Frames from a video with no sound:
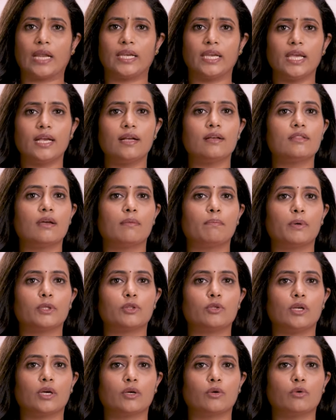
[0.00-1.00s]
అనేక
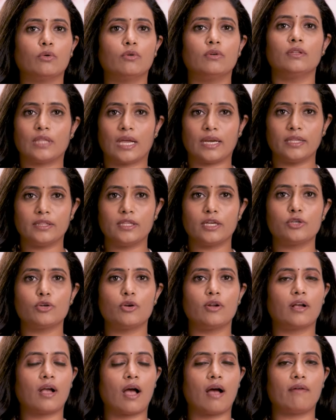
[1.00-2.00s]
దంపతులకు
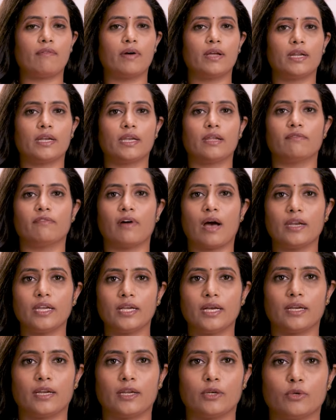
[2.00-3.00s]
తల్లిదండ్రులు కావాలనే వారి
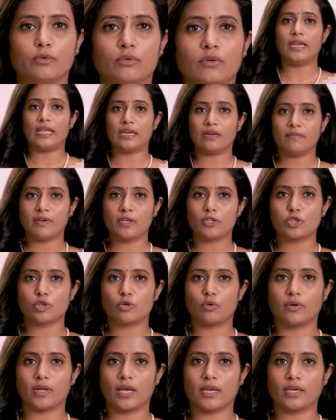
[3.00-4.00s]
కలను
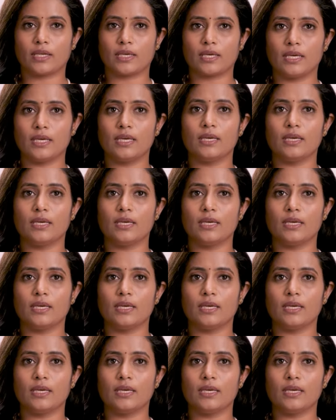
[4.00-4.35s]
నెరవేర్చుకోవడానికి